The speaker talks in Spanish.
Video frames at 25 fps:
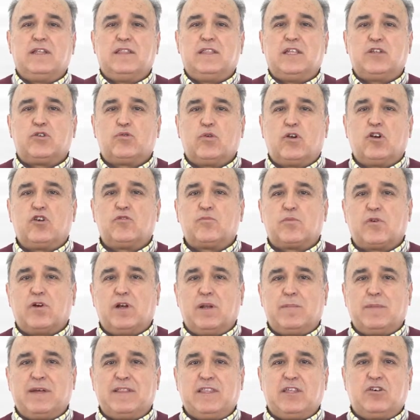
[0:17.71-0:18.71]
de suelos
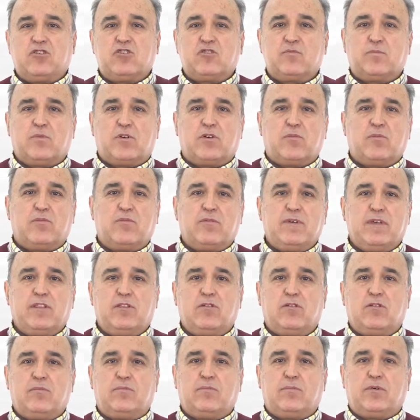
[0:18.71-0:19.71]
problemáticos
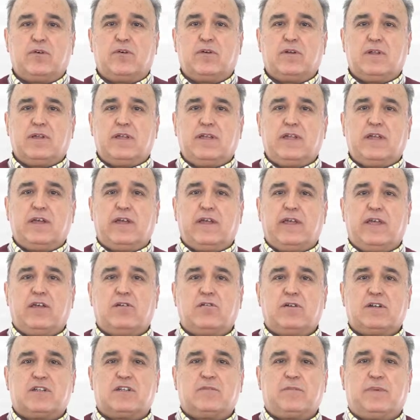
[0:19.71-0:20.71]
promovido por
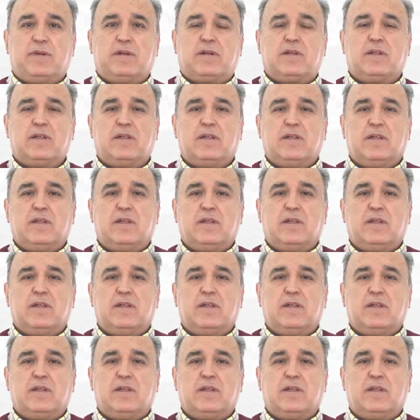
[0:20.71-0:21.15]
IngeoExpert.